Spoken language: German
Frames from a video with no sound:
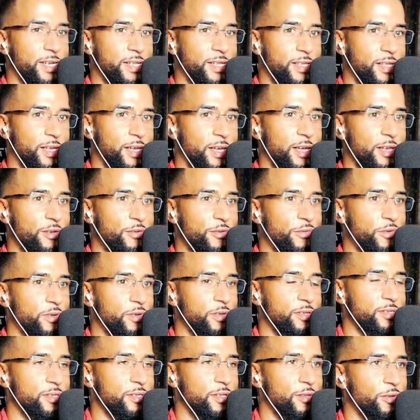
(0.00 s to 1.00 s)
Sag dir ehrlich,
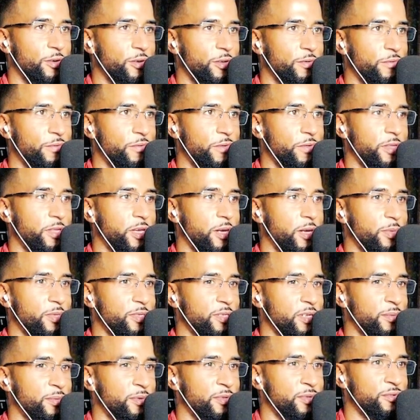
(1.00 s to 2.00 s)
von diesen Leuten von
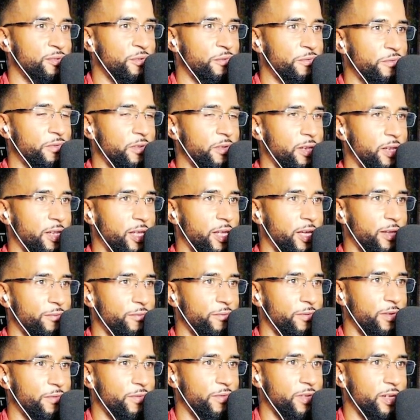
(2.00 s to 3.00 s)
damals kann man so viel
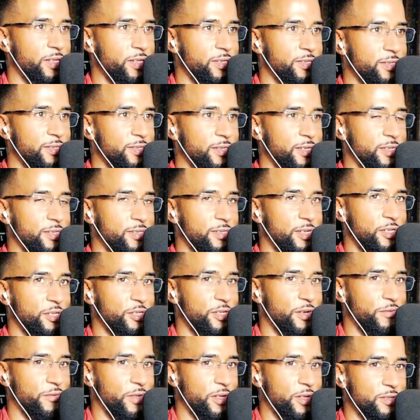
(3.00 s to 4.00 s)
lernen, weil wir als
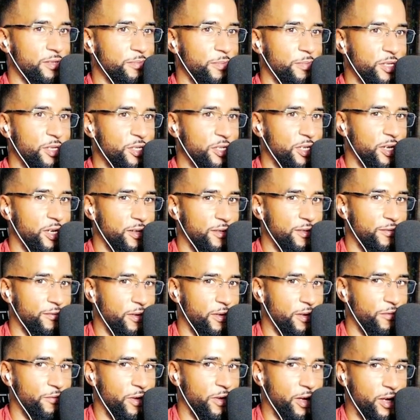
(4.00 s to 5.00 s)
Gesellschaft, als Menschen ganz
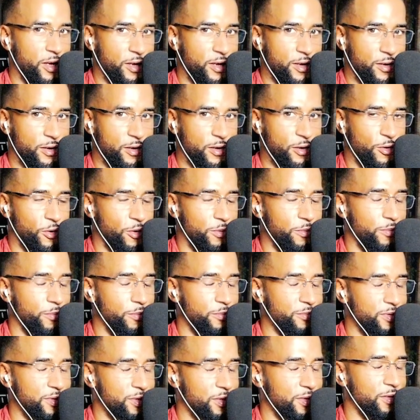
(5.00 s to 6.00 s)
weit
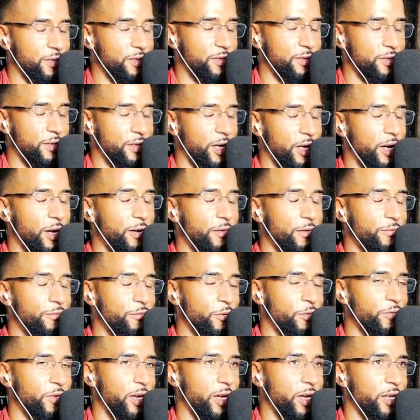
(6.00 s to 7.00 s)
weggekommen sind,
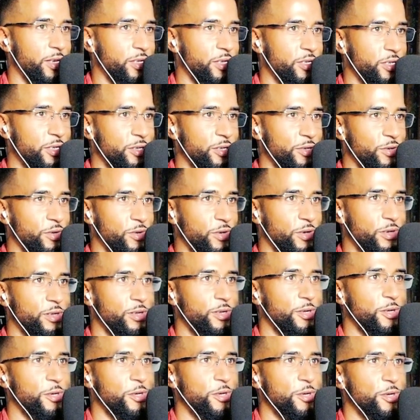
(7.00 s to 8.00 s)
da, wo wir eigentlich
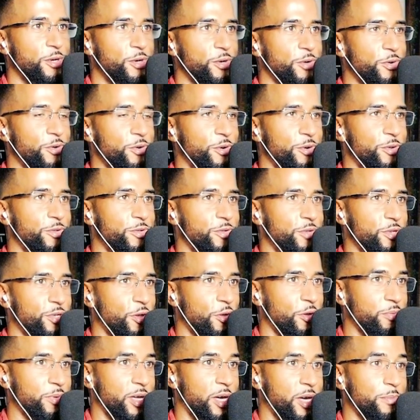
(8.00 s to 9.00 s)
hingehören. Und
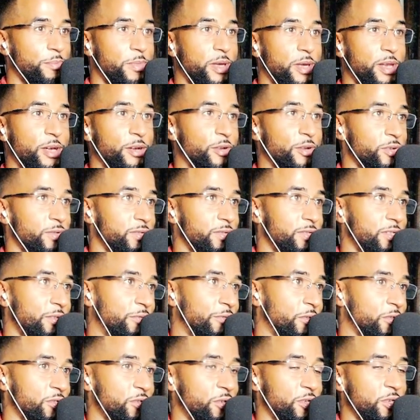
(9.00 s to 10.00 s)
ich glaube, gerade Männer können
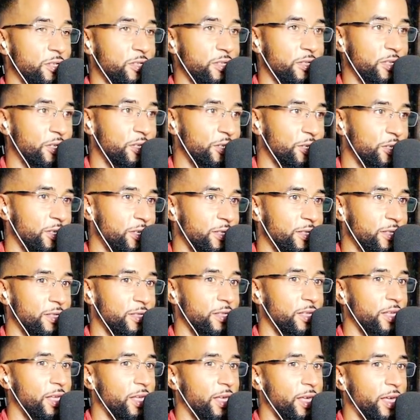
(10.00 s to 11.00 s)
sich von solchen
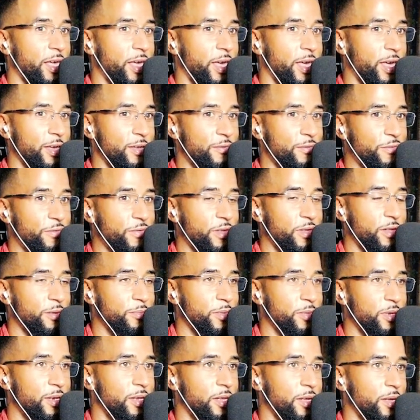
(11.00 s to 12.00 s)
Geschichten echt
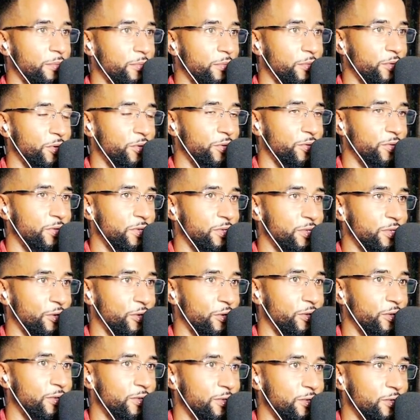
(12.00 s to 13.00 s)
viel mitnehmen und das
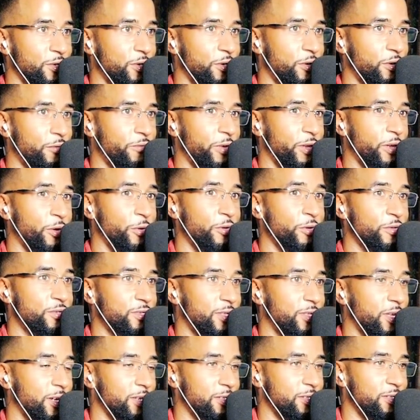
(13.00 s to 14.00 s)
sollten sie auch, weil
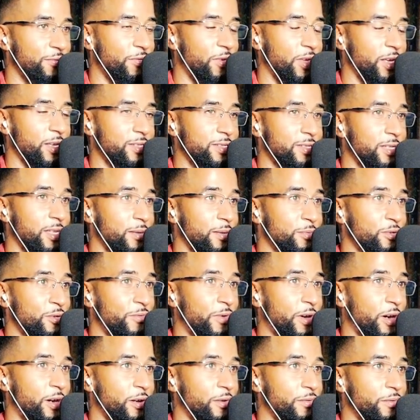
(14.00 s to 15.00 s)
heutzutage sind wir extrem
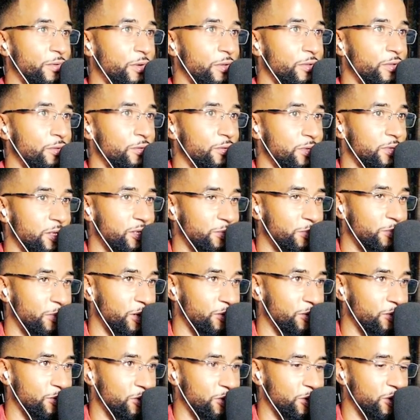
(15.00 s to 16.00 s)
schwach geworden und das
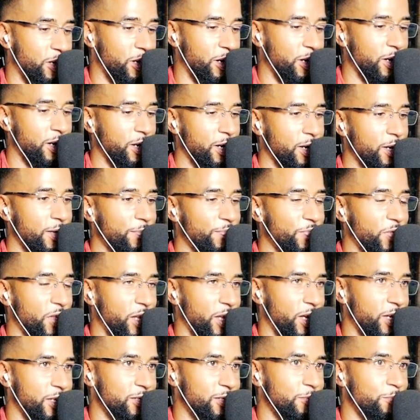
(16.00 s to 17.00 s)
macht uns stark.
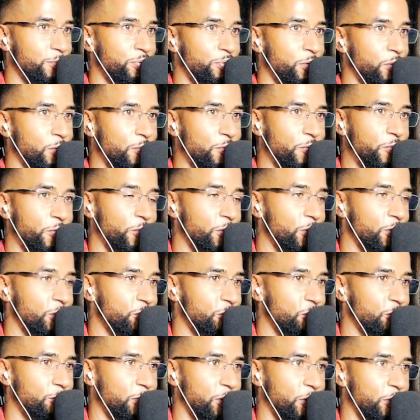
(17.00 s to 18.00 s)
Den ersten Punkt fühle
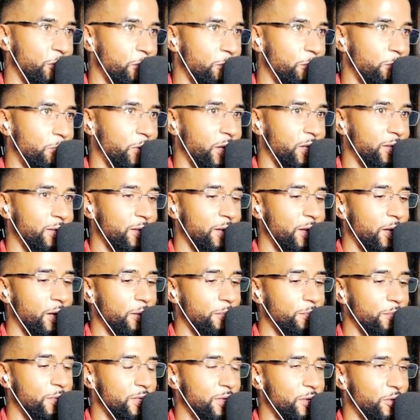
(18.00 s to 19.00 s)
ich schon mal komplett
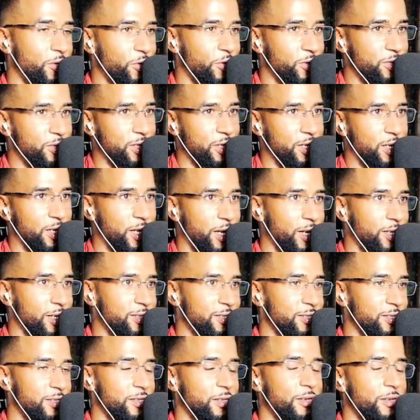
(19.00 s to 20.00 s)
mit den äußeren
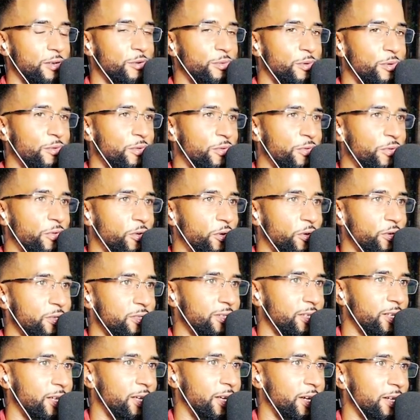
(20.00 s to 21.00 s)
Reizen. Guck mal, wie viele
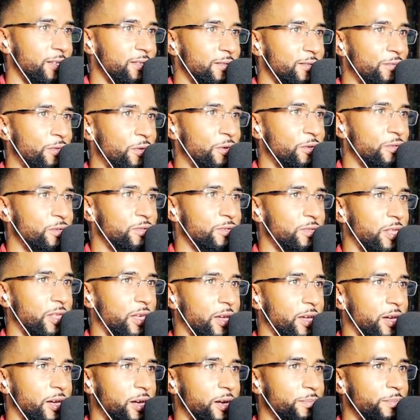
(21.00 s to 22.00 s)
äußere Reize wir
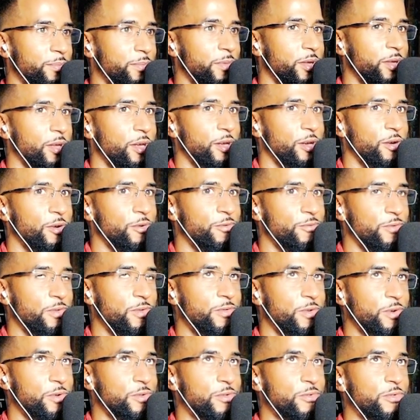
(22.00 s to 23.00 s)
heutzutage haben und
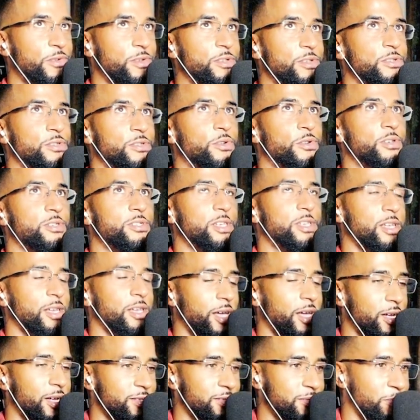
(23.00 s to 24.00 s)
wie wir uns von diesen
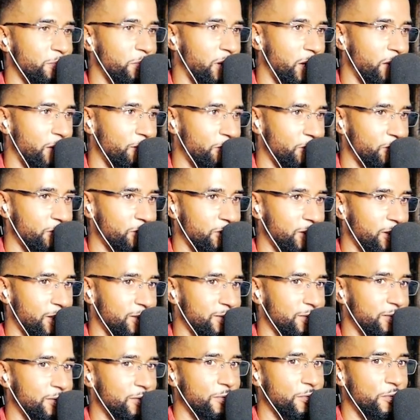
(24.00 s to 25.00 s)
äußeren Reizen beeinflussen
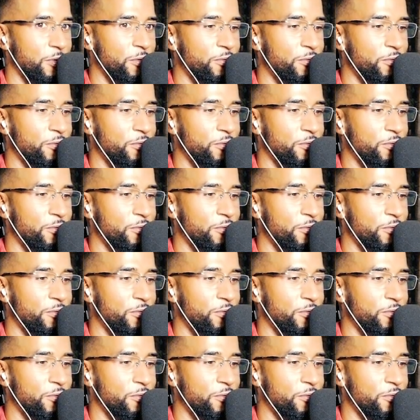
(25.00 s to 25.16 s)
lassen